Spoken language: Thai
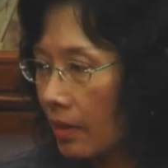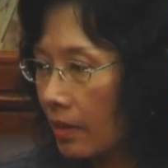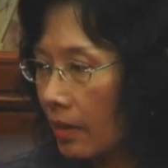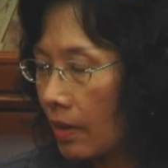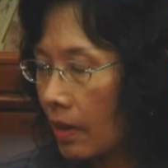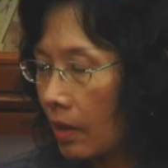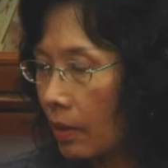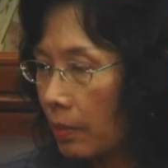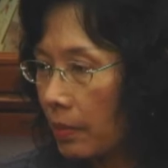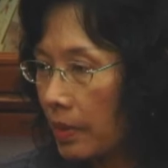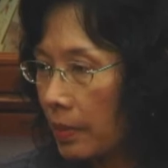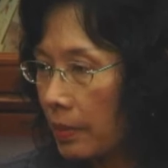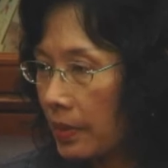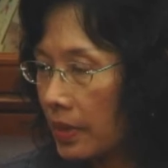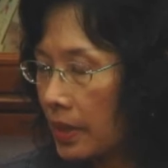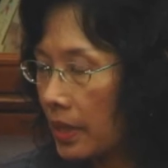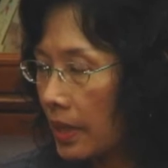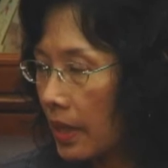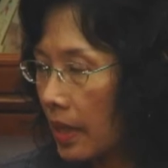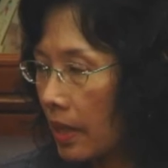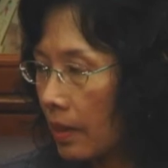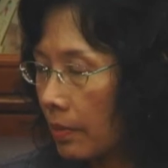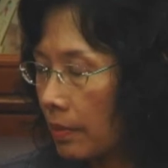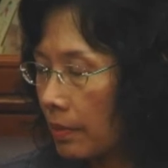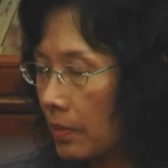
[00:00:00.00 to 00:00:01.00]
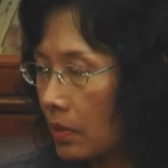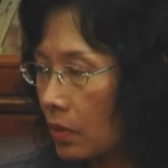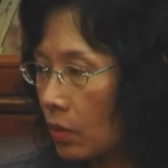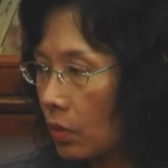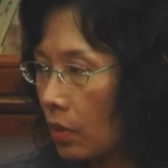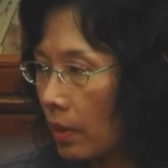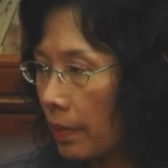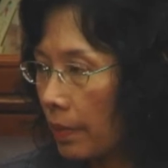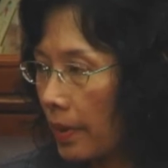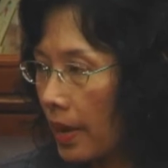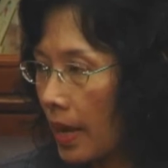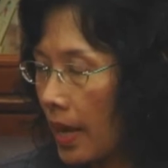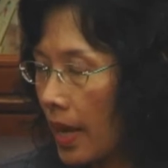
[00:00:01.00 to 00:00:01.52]
เรามีพฤติกรรมสุ
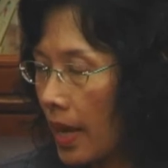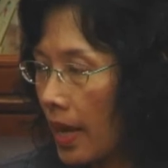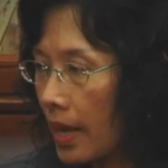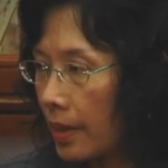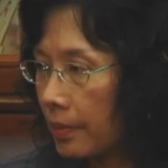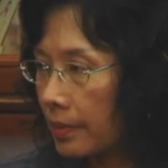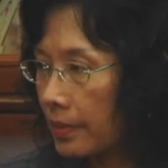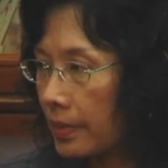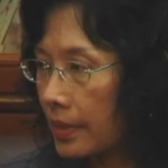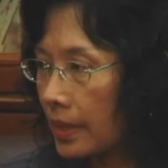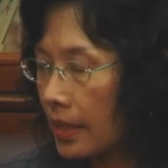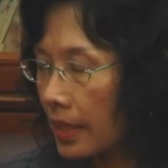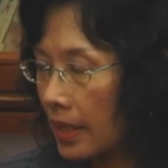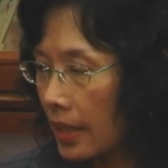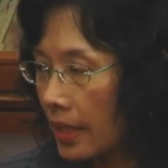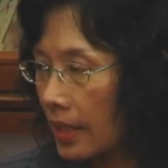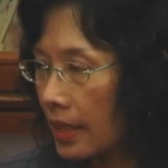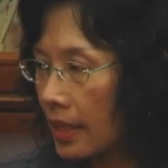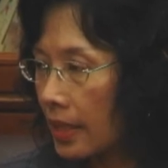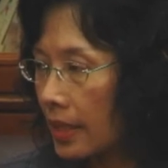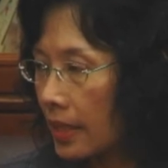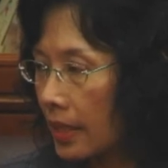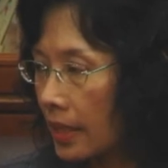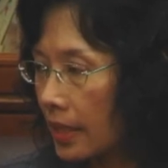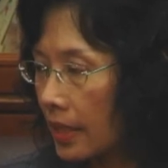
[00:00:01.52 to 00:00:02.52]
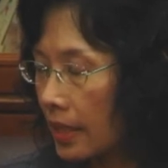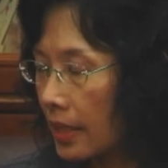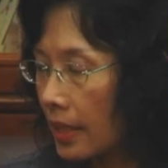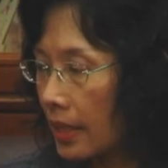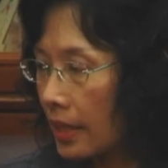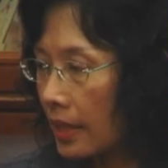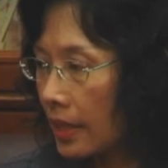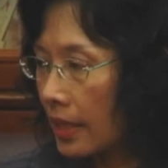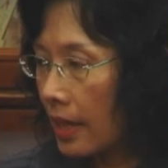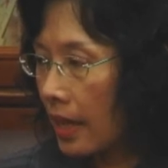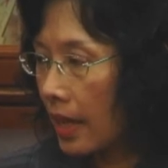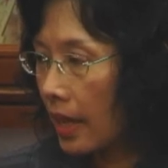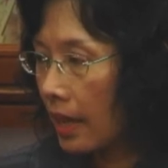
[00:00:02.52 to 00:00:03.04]
ขภาพที่ดี
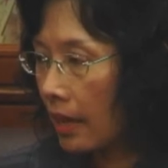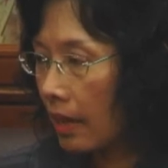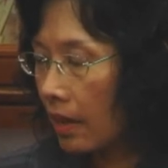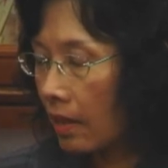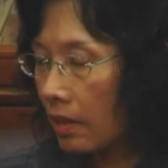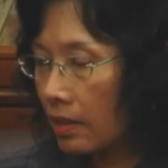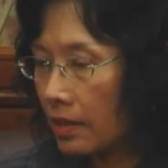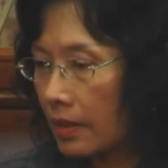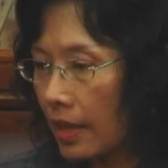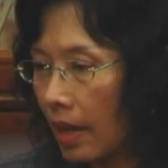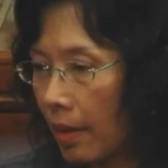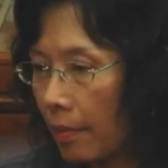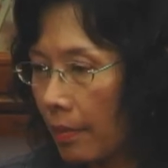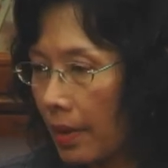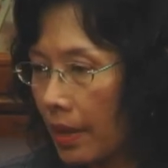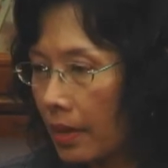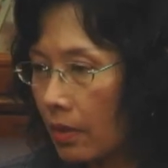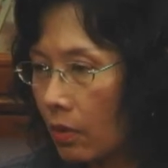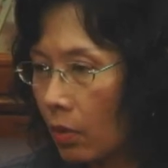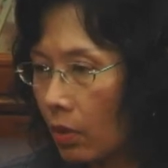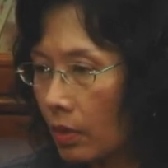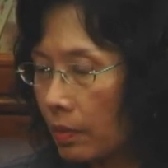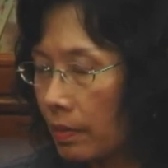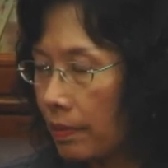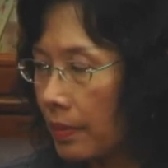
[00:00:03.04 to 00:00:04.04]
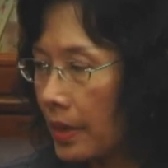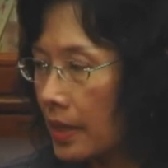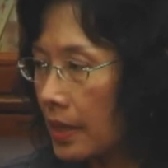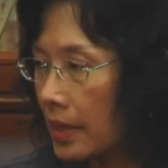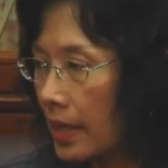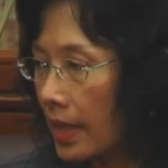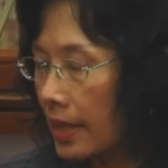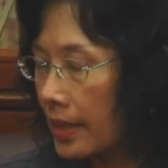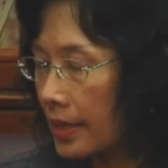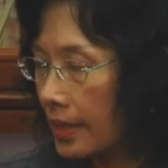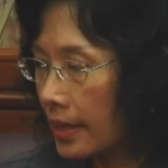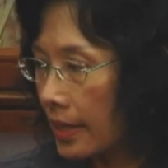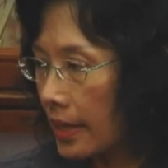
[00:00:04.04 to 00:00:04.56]
นะคะก็สามารถลดปัจ
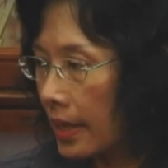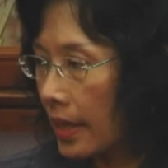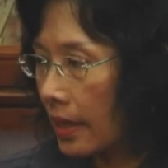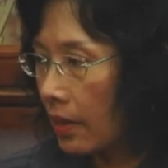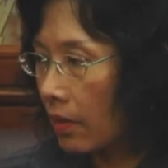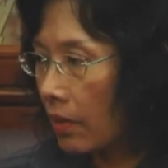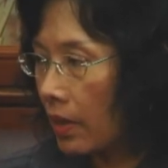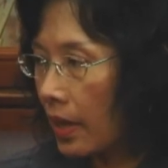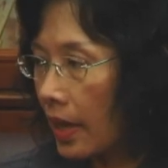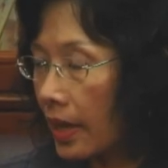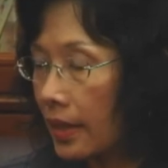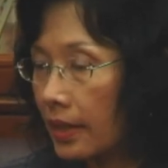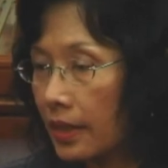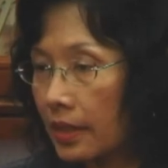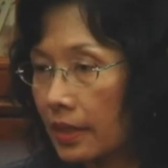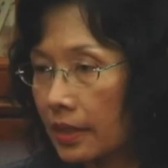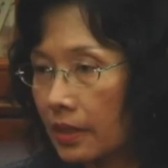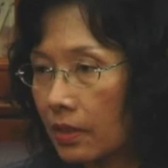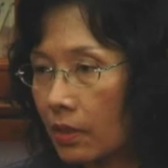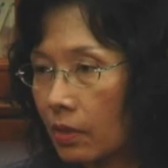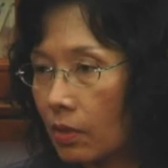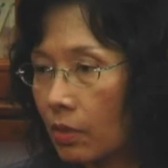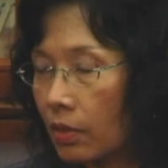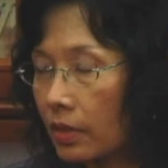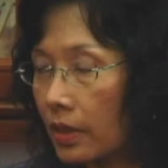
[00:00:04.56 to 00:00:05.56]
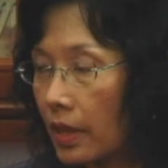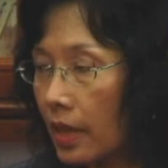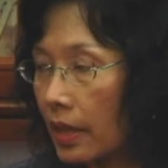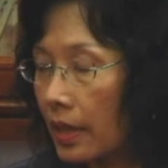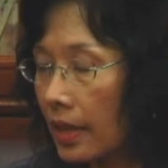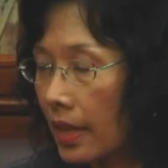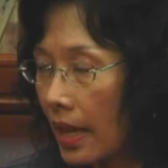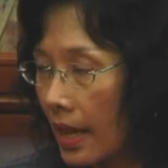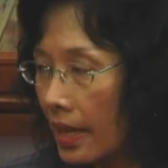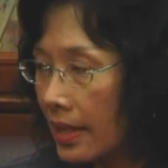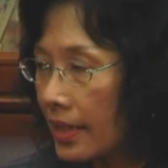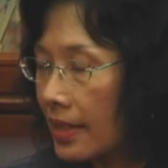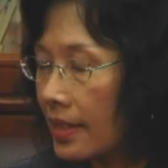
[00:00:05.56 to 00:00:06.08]
จัยเสี่ยงของการเกิดโรคเนี่ย
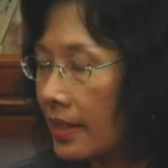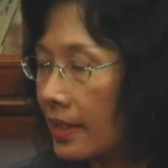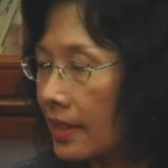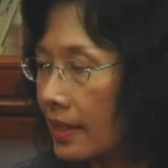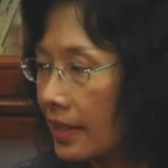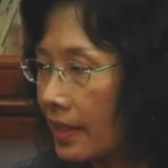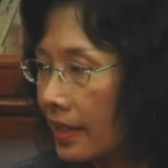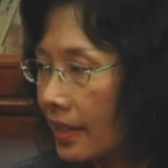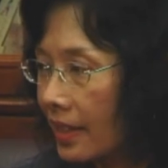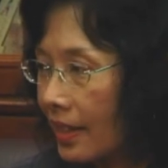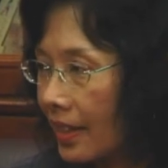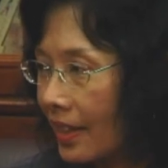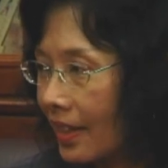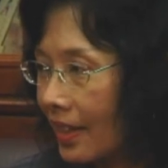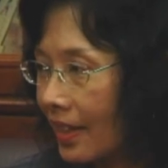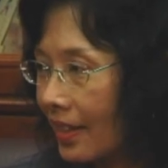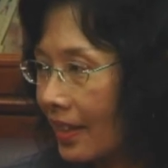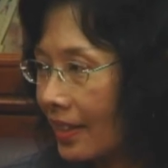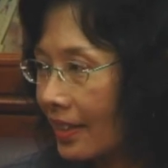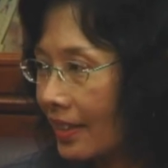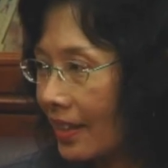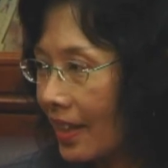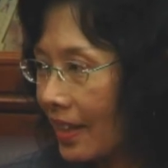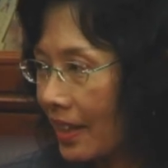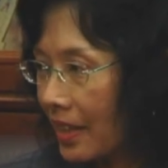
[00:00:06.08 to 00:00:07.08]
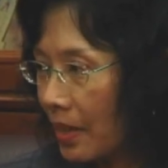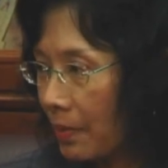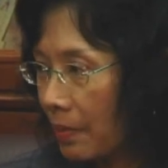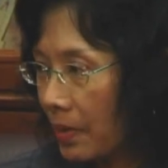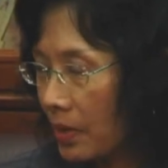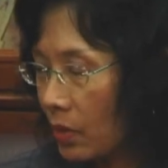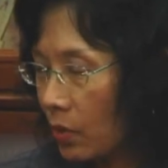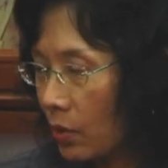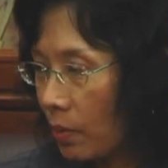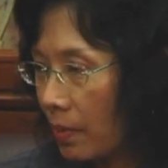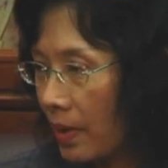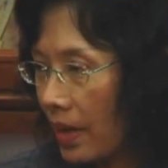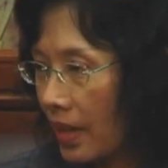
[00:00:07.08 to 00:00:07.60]
ได้เยอะ แต่ใน
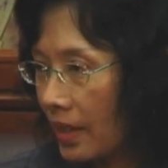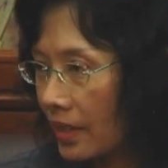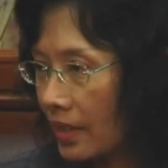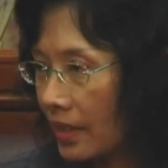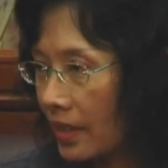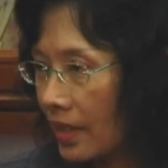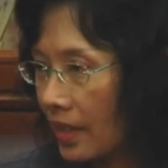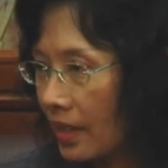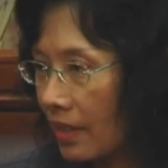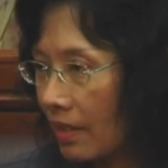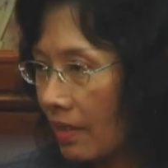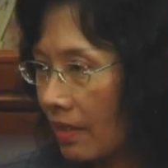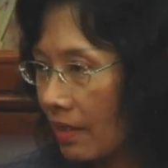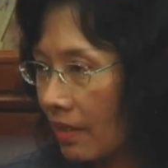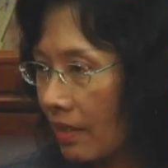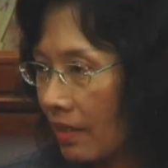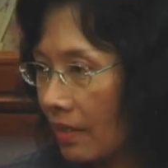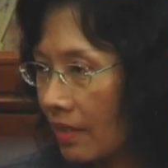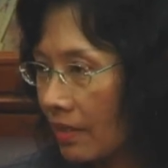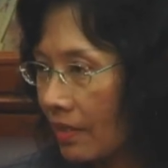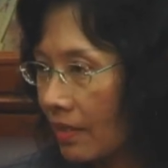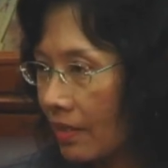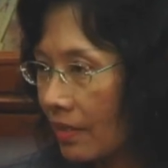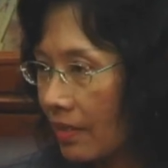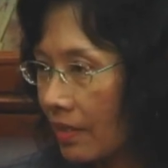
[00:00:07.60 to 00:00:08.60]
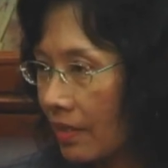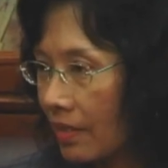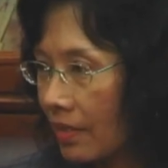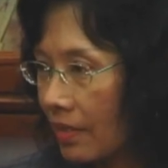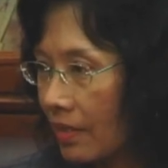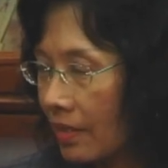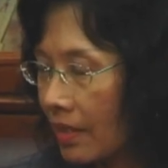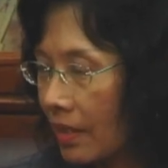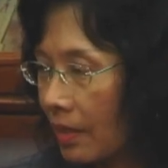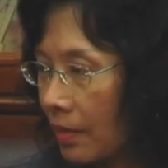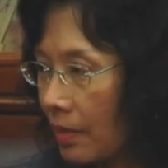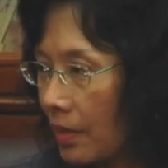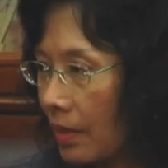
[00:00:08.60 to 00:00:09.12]
ปัจจุบันเนี่ยก็
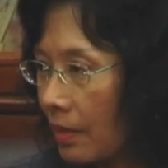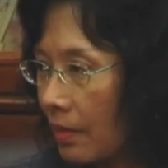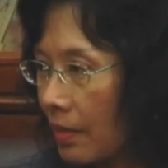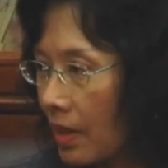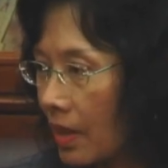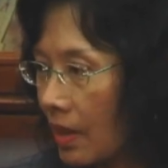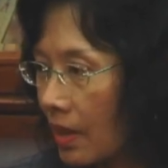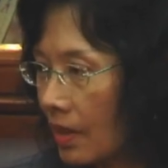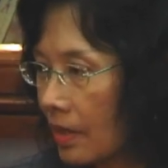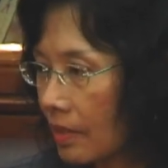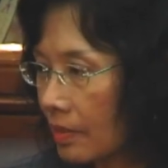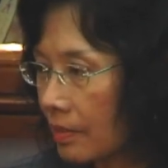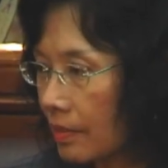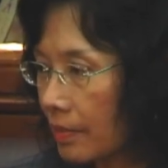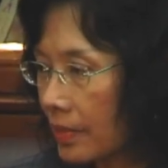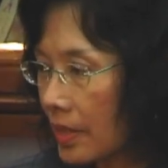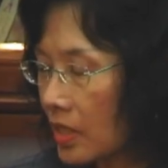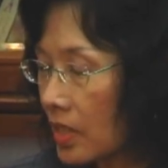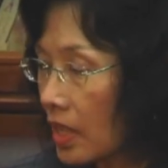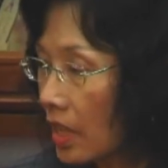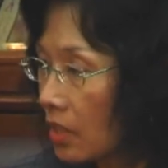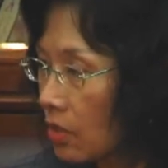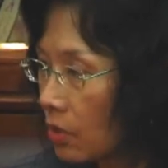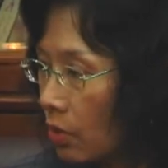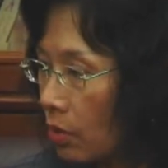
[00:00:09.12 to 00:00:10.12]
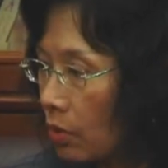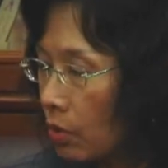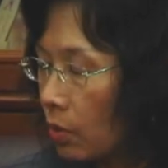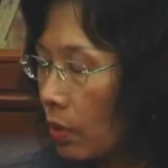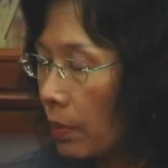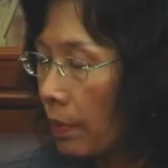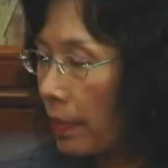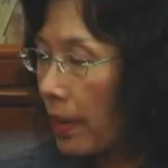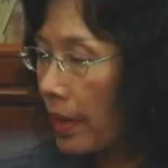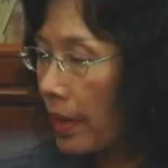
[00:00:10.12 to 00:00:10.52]
ยังบอกว่าประชาชนทั่วไป